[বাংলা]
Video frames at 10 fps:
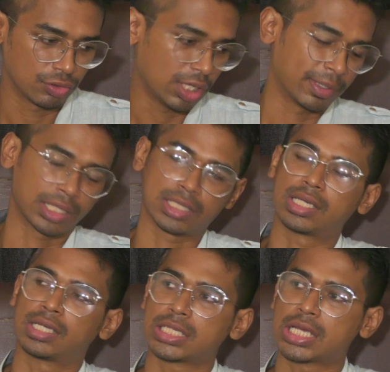জন্য আমার কাছে
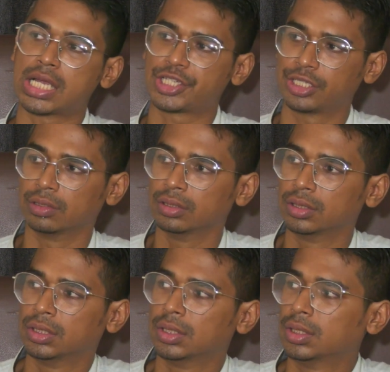আসছিল
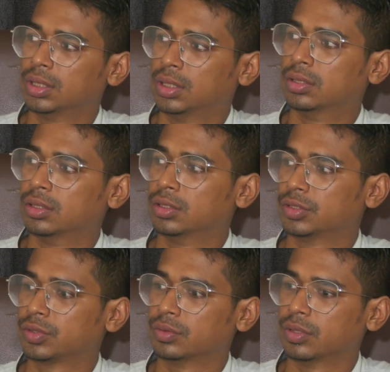
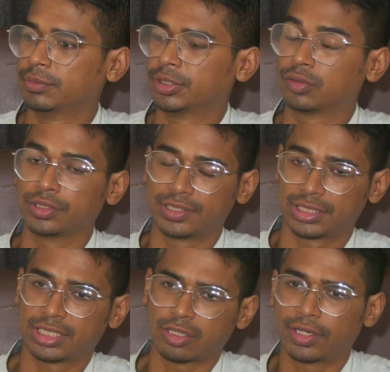তো আমি করেছি
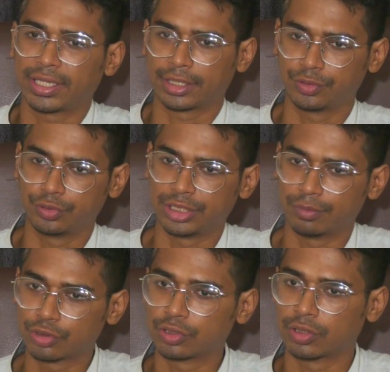সেটা অনেক আগে দুই তিন
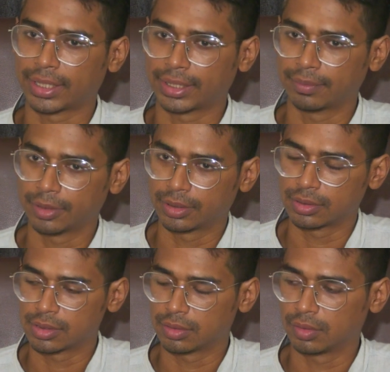বছর আগে আমার
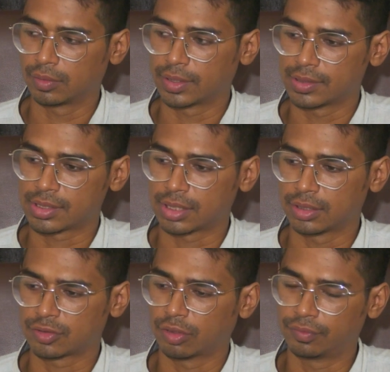কেসটা
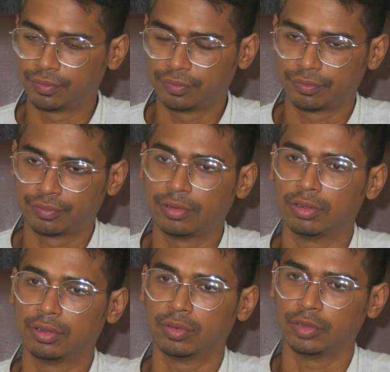সলভ
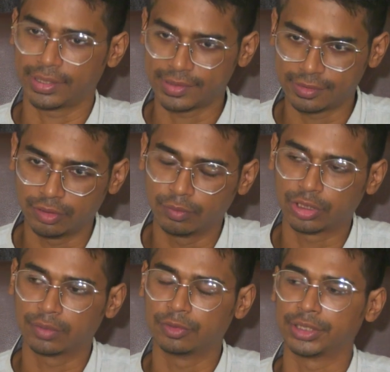হয়ে গেছিলো
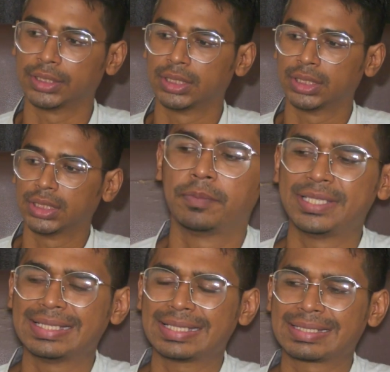মোটামুটি
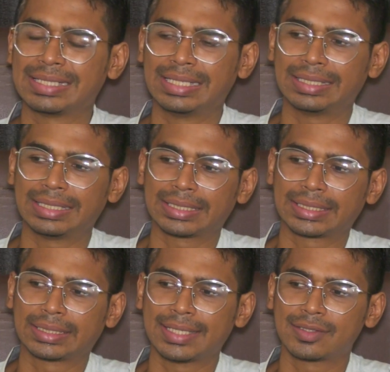বিজনেস রিলেটেড
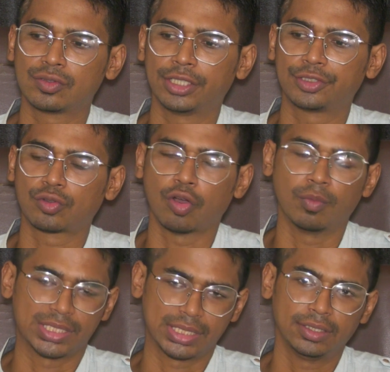কেসগুলো একটু কম
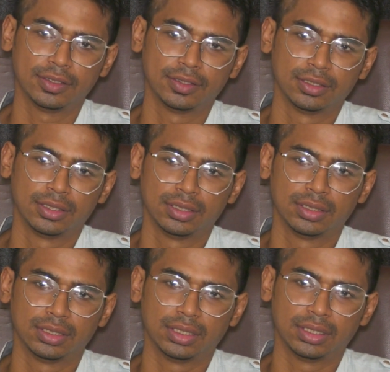আসে
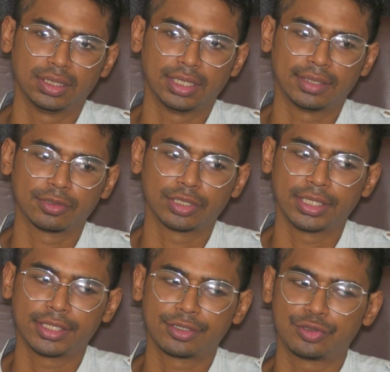এবং
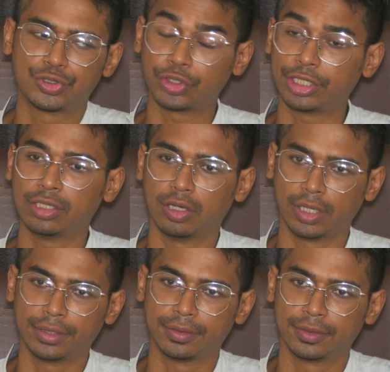এটা একটু জটিলও হয়